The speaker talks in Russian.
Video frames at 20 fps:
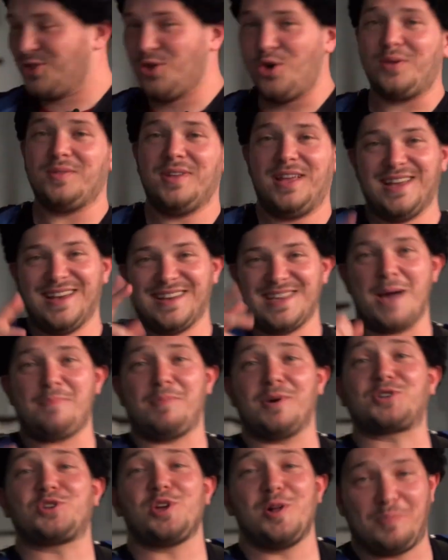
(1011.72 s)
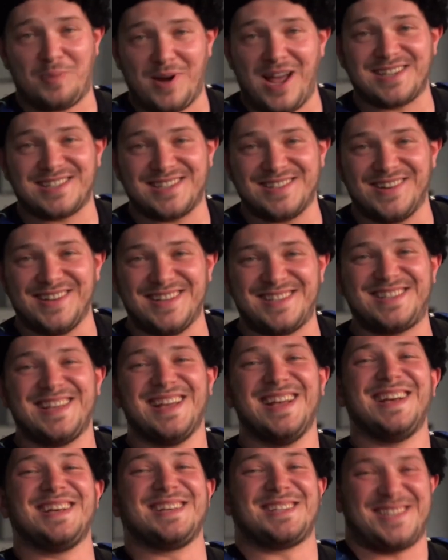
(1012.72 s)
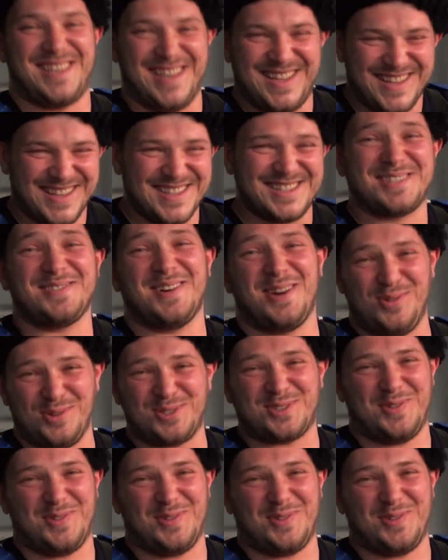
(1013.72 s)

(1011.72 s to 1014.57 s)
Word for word: Но ну, я пошел праздновать свою